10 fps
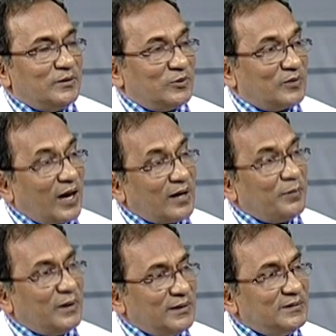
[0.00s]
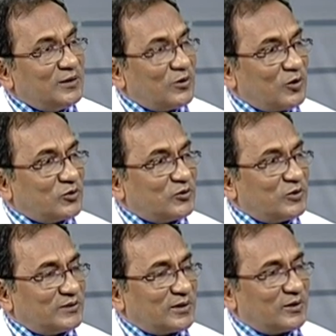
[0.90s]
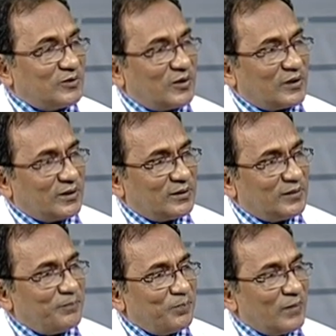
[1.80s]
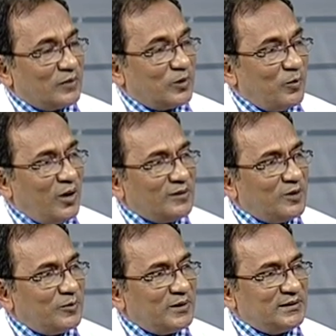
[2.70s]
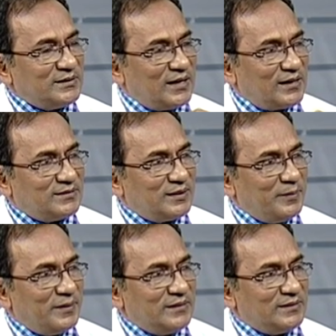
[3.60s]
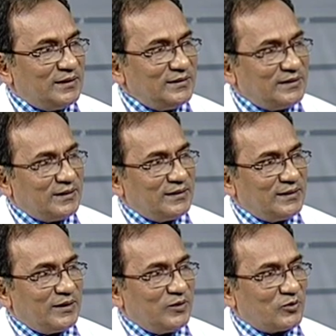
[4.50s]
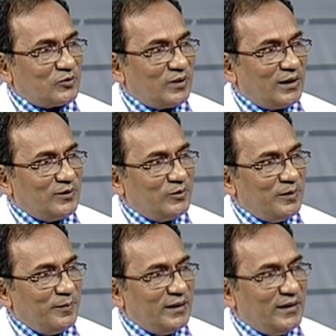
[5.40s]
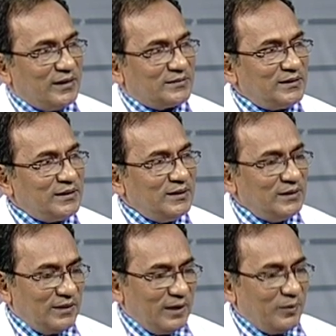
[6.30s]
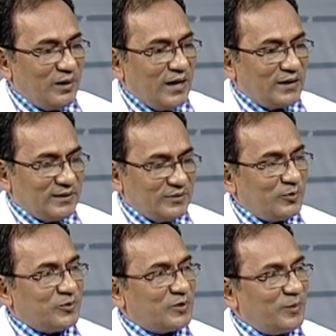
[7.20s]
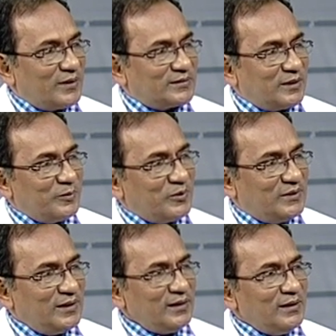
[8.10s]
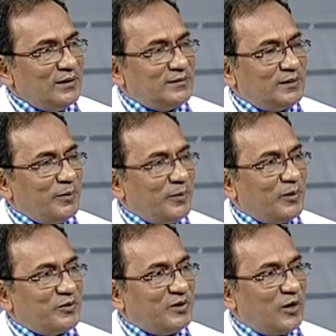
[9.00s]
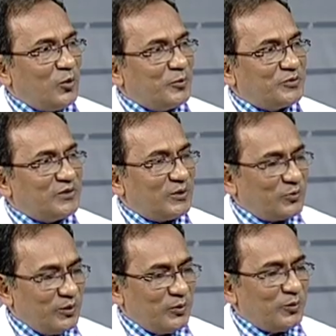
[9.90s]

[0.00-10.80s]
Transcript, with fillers: তো তার আবার নিজেরও রক্ত সঞ্চালন দরকার হয় তো মহাধমনে যেটা হাট থেকে বেরিয়ে যায় সেখান থেকে রক্তনালীগুলি বেরিয়ে আসে এবং হাটের সমস্ত মাংসের মধ্যে সে বিভিন্ন শিরা উপশিরা তৈরি